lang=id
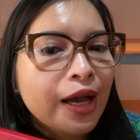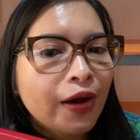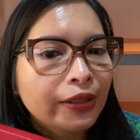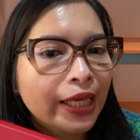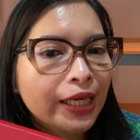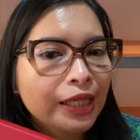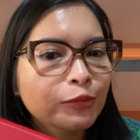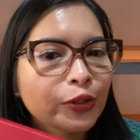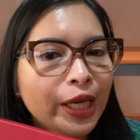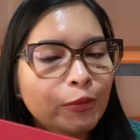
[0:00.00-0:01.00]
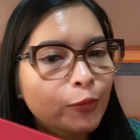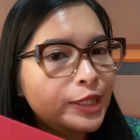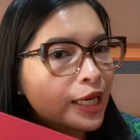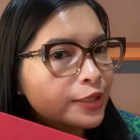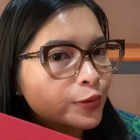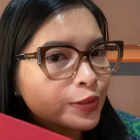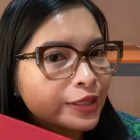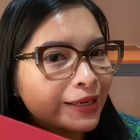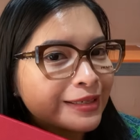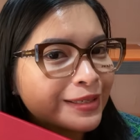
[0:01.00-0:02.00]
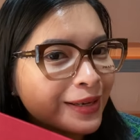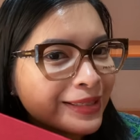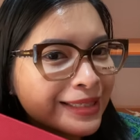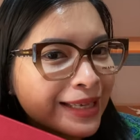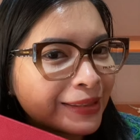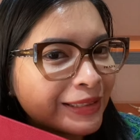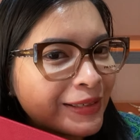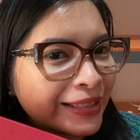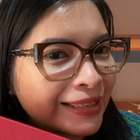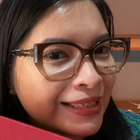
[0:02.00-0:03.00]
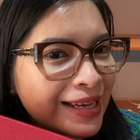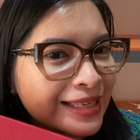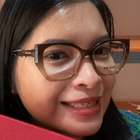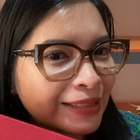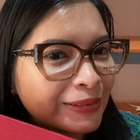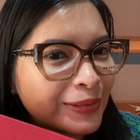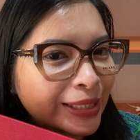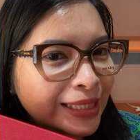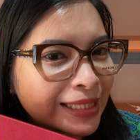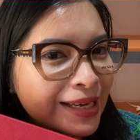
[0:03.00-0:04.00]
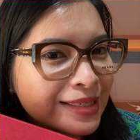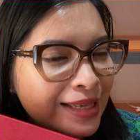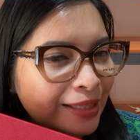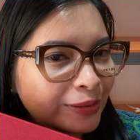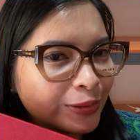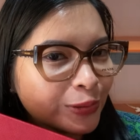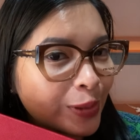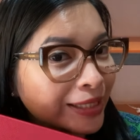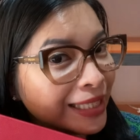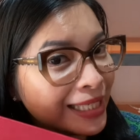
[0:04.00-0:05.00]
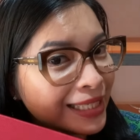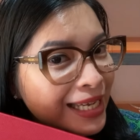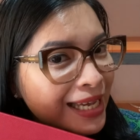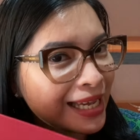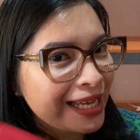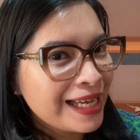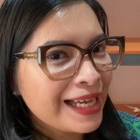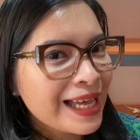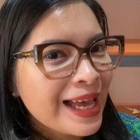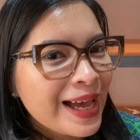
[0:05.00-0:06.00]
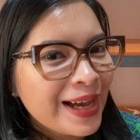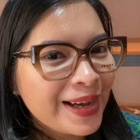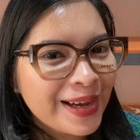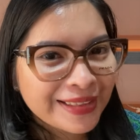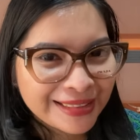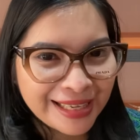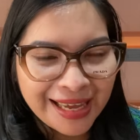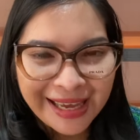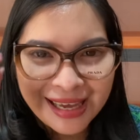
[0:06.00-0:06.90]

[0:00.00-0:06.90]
oke kakak bunda yang mau bisa langsung screenshot 123 123 123 oke